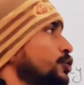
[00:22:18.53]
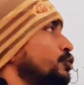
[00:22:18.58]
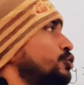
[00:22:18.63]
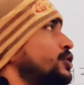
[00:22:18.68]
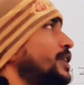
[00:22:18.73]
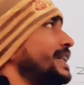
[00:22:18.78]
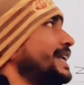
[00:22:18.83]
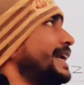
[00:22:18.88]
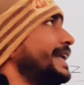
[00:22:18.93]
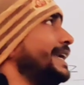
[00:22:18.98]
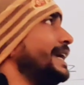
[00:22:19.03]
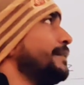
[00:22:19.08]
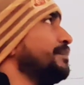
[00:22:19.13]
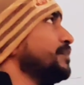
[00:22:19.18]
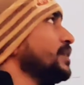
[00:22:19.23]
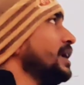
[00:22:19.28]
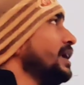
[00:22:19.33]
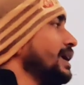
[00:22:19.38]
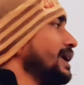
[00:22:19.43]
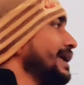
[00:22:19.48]
तो चलिए ठीक है
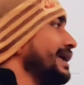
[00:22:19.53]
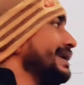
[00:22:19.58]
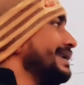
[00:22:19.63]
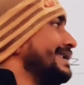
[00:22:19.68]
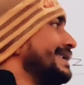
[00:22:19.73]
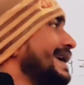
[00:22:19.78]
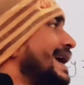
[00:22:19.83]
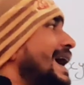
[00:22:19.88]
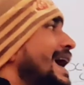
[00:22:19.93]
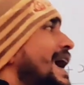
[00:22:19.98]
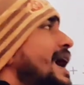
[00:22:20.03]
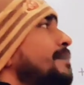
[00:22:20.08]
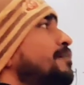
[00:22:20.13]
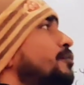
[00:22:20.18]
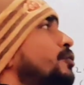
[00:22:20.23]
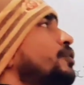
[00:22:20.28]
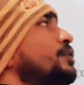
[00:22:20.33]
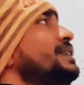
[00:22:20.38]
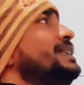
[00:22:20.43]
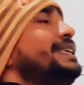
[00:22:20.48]
क्या
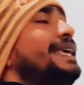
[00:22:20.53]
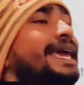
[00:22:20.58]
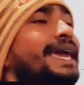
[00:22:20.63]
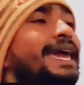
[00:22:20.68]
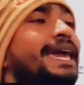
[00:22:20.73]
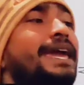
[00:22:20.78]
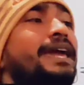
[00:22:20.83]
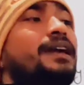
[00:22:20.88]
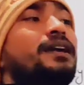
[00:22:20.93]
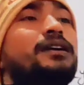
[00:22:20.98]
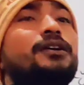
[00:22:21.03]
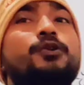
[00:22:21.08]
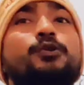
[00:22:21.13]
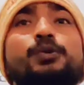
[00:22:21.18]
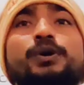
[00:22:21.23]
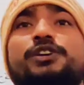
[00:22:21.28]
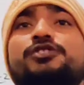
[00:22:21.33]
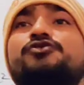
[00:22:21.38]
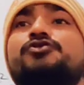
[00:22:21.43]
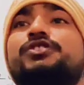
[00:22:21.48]
आपको ये
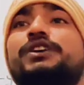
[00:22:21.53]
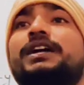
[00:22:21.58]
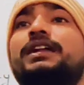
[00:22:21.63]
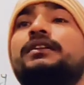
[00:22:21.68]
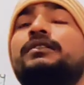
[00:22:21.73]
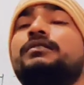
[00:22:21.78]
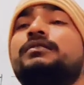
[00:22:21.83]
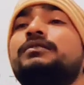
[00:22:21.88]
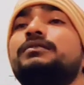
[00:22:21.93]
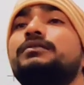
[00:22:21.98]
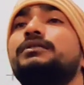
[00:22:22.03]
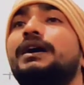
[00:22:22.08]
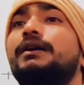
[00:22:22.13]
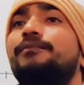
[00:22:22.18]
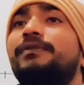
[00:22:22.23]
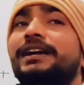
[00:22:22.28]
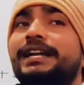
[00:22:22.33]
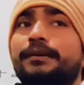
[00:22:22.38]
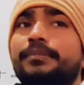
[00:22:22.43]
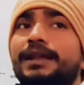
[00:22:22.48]
क्वेश्चन
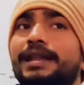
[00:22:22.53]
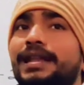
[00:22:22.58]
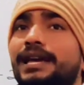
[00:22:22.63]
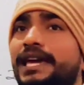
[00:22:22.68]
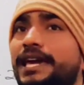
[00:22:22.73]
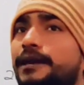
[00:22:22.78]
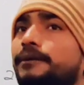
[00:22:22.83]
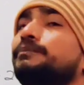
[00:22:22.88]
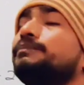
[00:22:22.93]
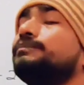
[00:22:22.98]
कंफर्टेबल लगे